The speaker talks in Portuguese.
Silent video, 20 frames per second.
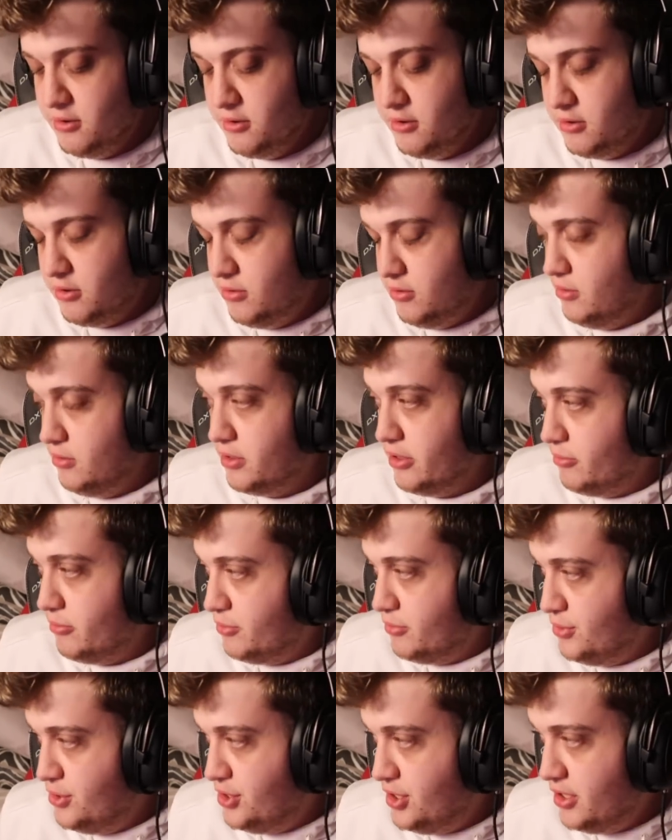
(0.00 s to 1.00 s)
ou alguém não
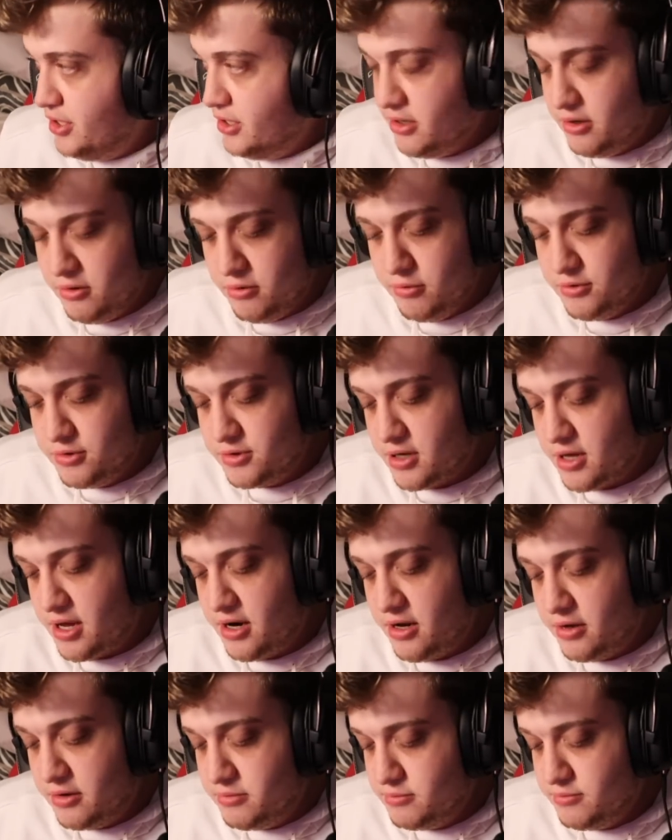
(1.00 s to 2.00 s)
podia, ou os
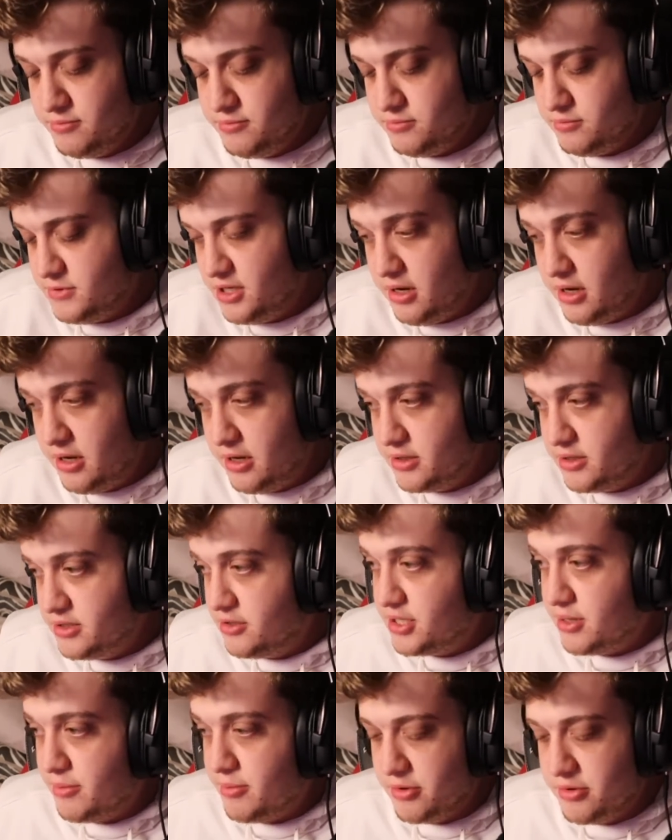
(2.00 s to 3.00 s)
caras, sei lá, quiseram
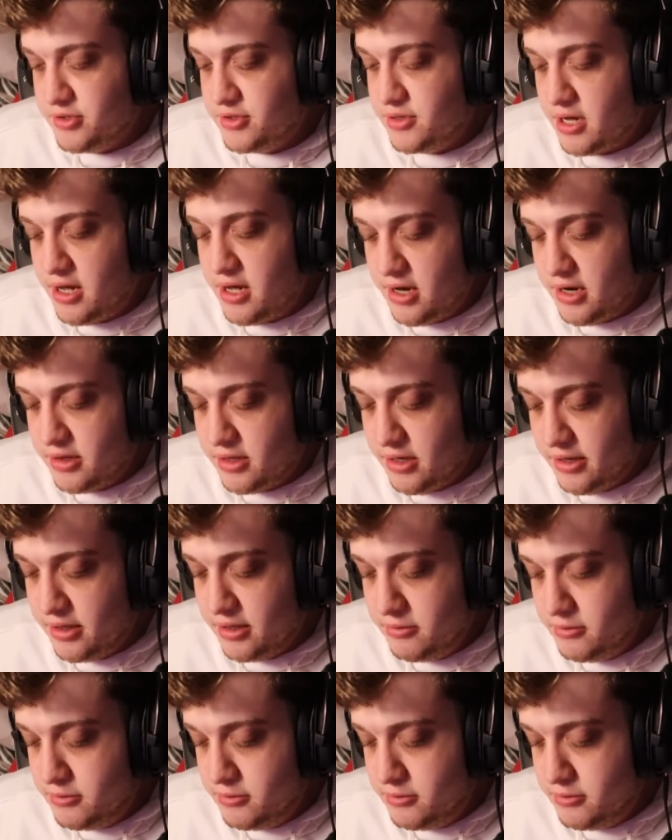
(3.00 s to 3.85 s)
chamar outros caras, tá ligado?